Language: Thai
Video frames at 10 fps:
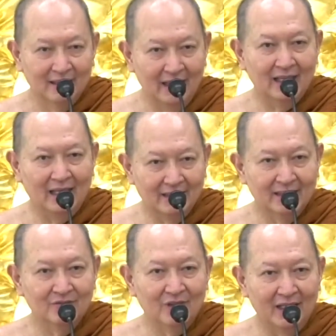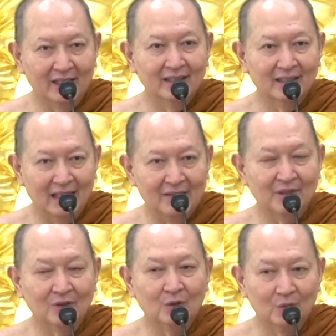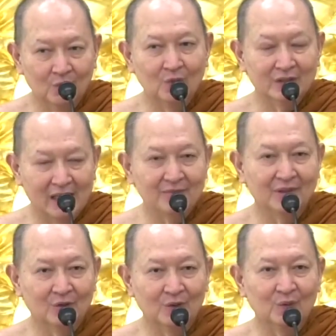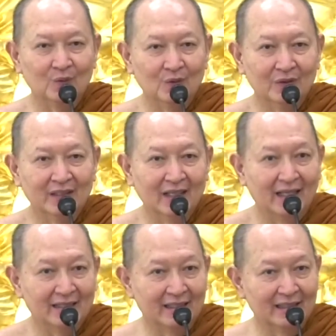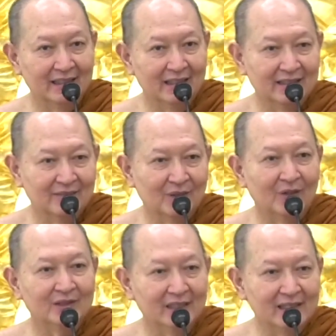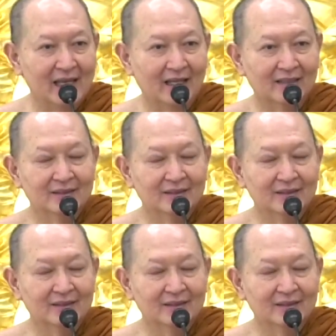ร่างกายเคลื่อนไหว ใครเป็นคนรู้ใจเป็นคนรู้เนี่ยหัดอย่างนี้มันก็จะแยก